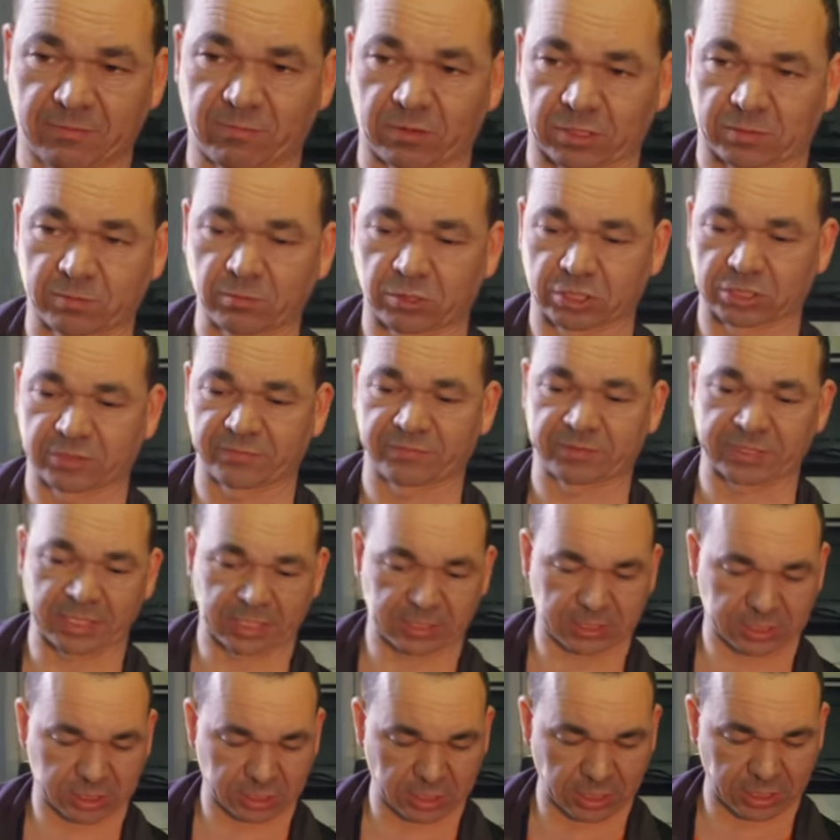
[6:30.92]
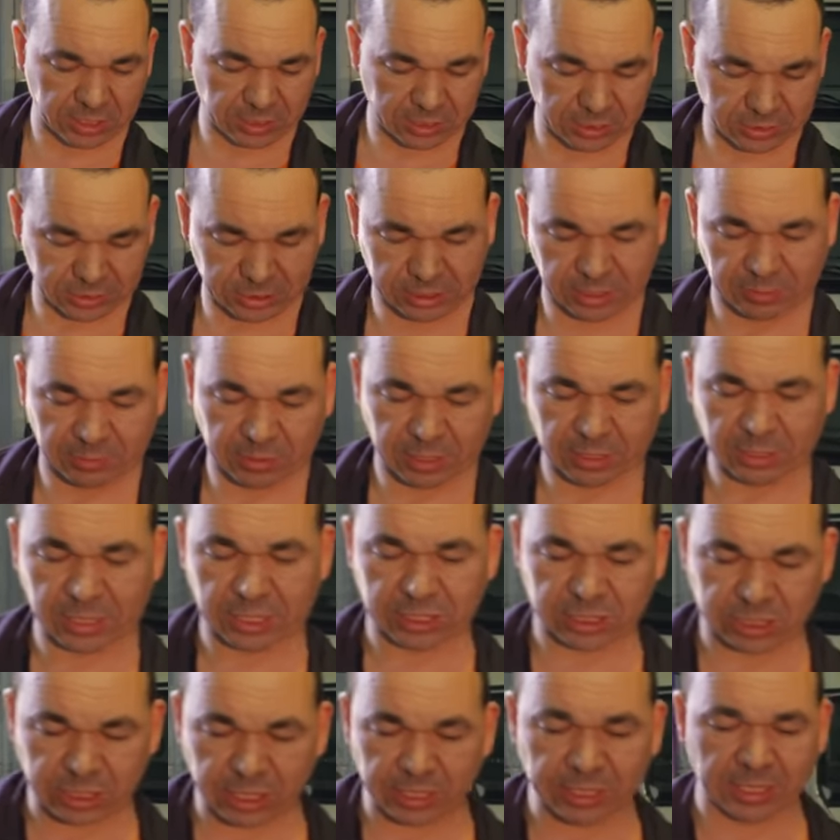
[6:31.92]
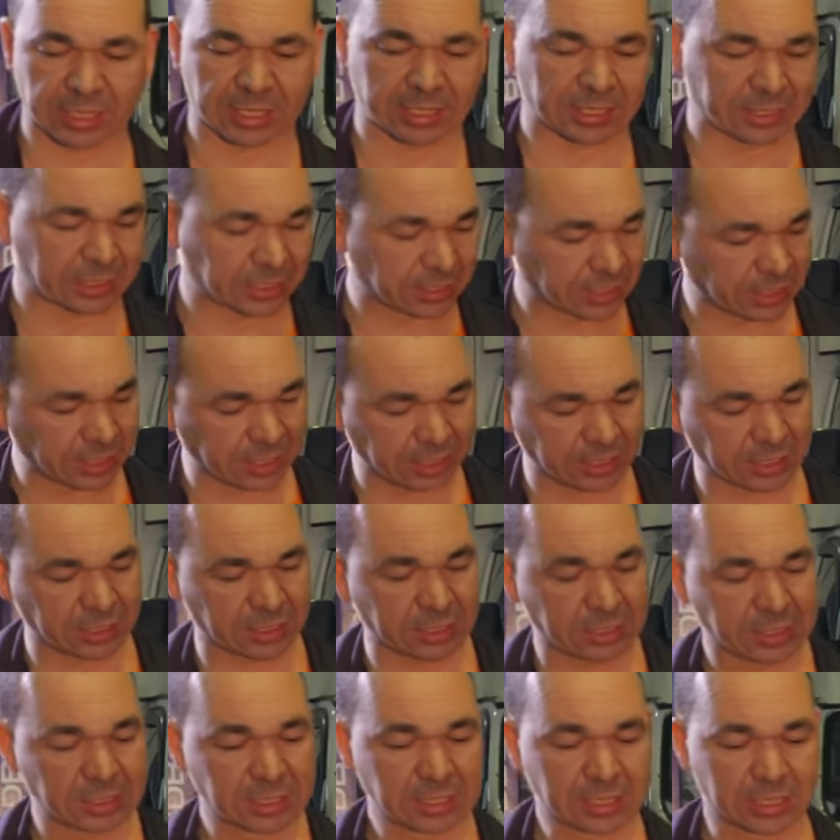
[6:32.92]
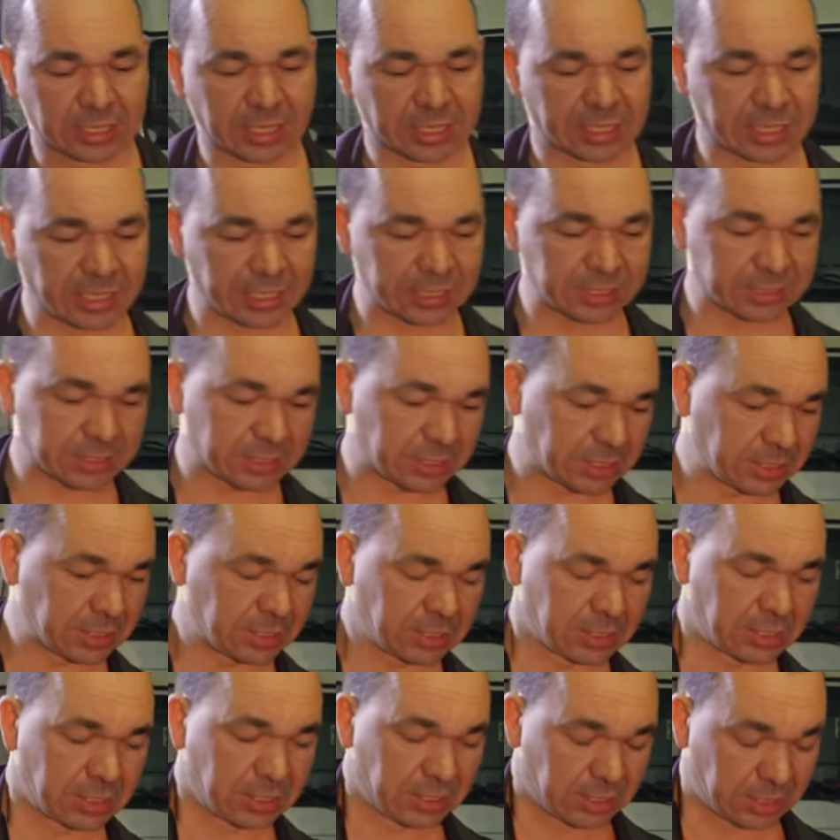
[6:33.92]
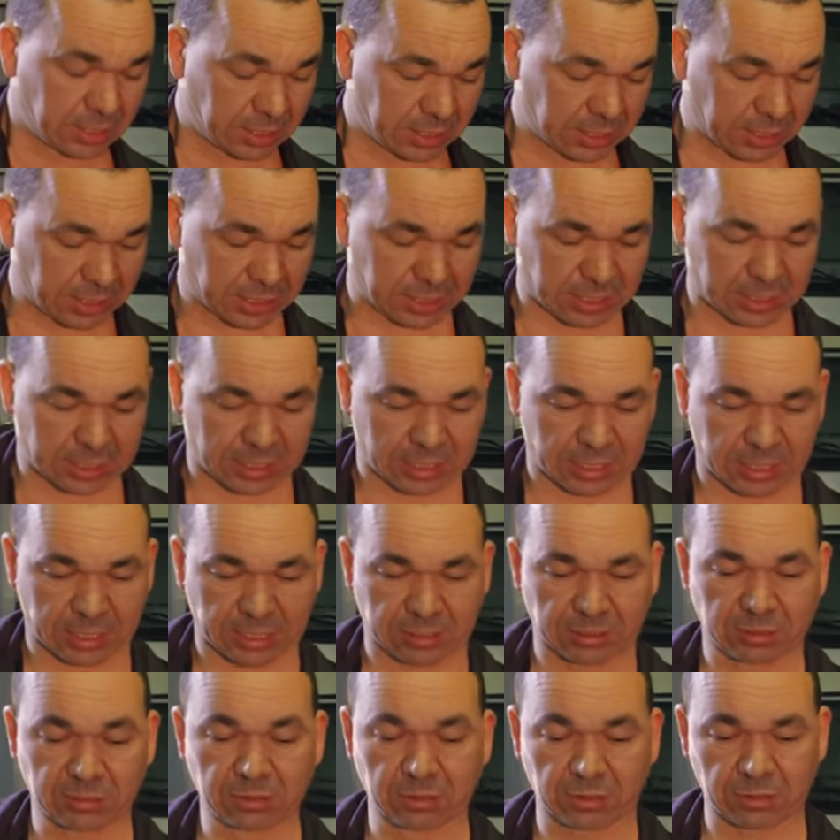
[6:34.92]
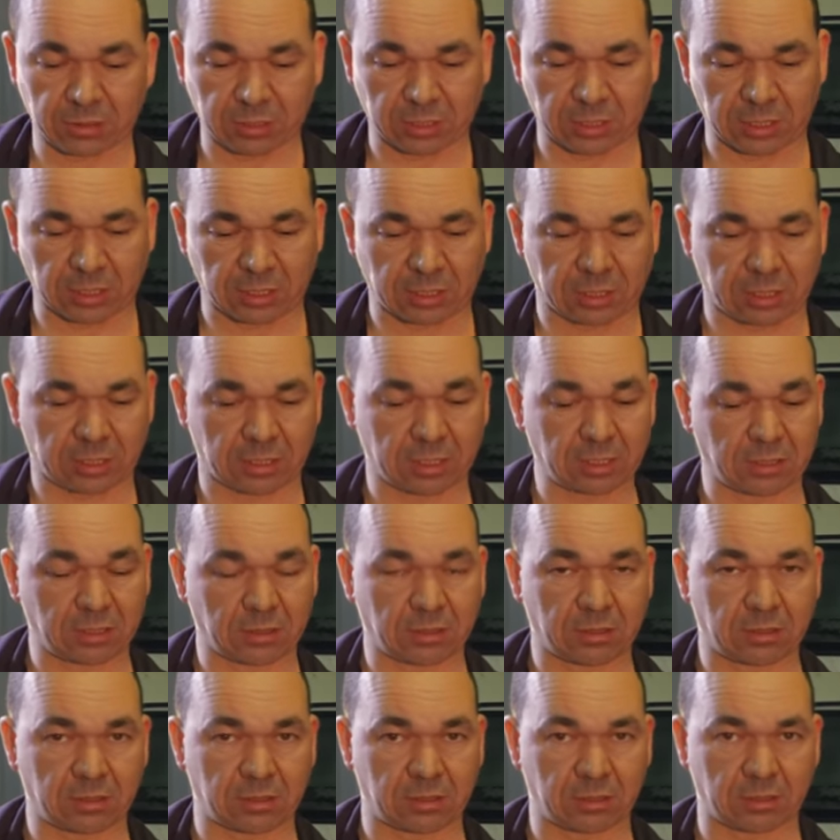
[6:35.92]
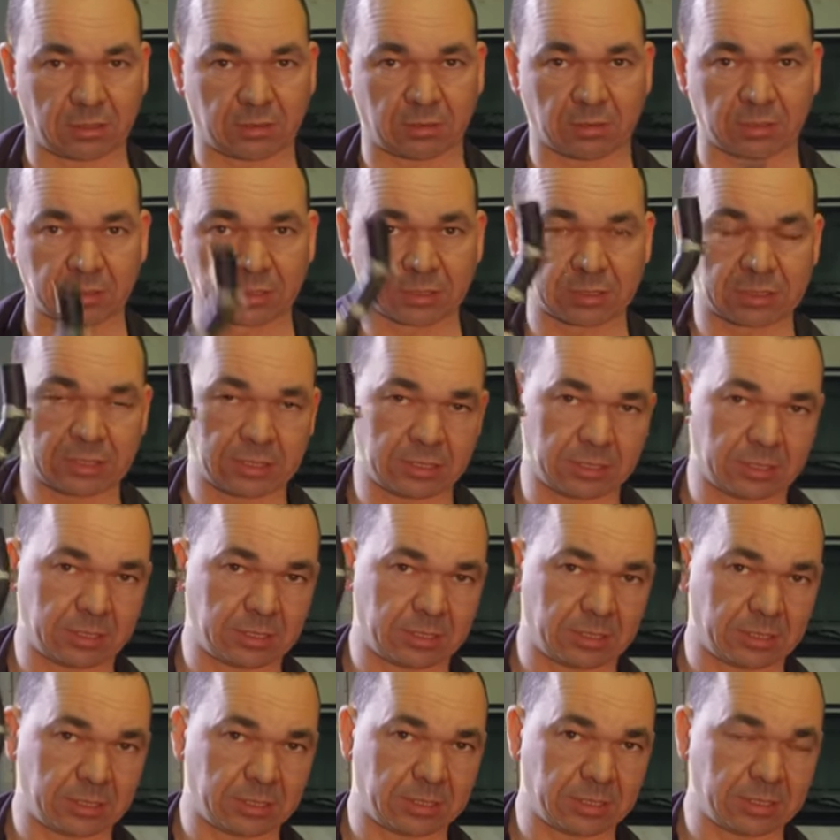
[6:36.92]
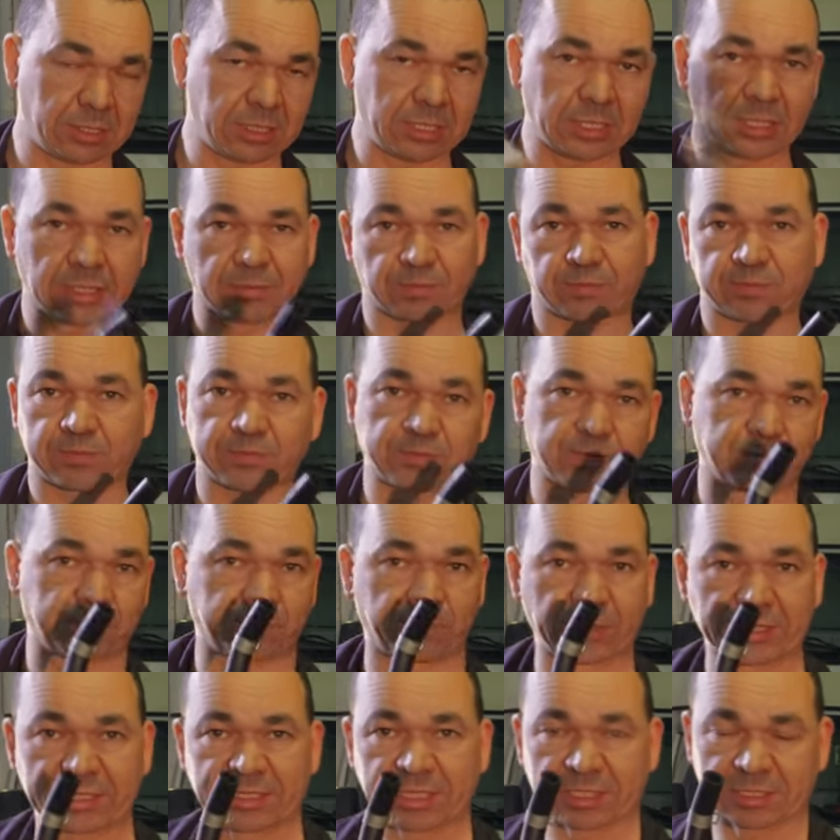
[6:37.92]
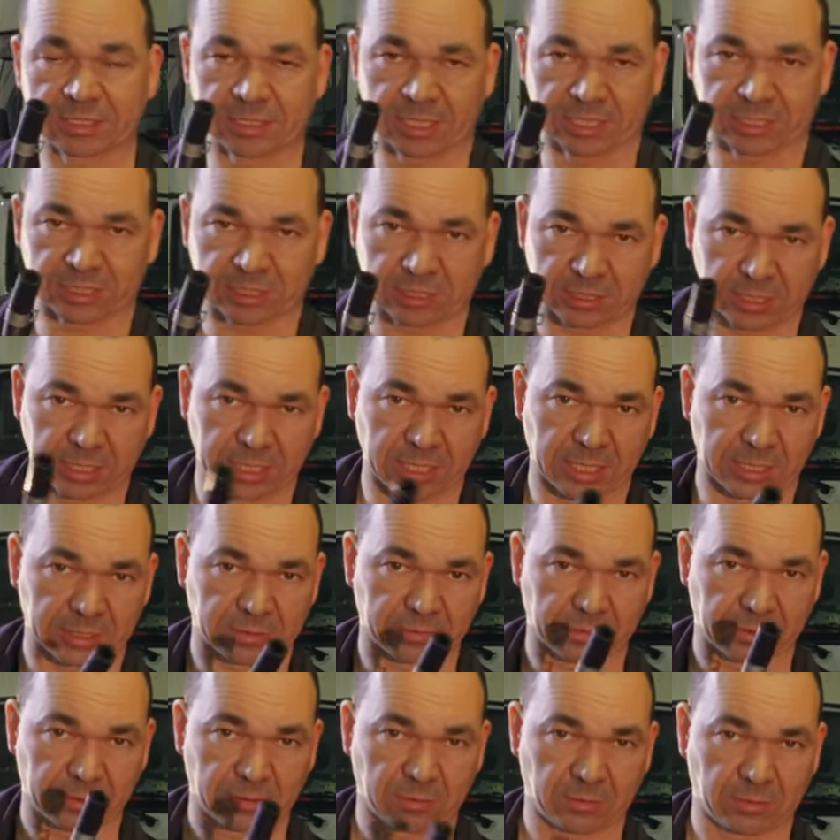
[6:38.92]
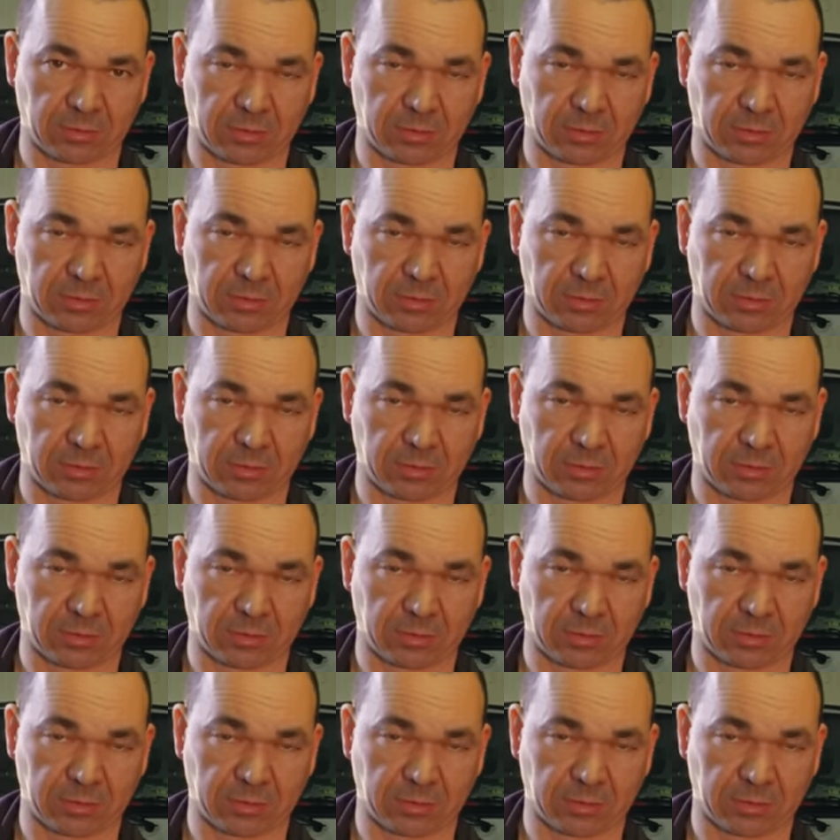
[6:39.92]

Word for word: Вот можно взять шланг системы охлаждения, оригинальный, корейский, а, но он не предназначен для этого.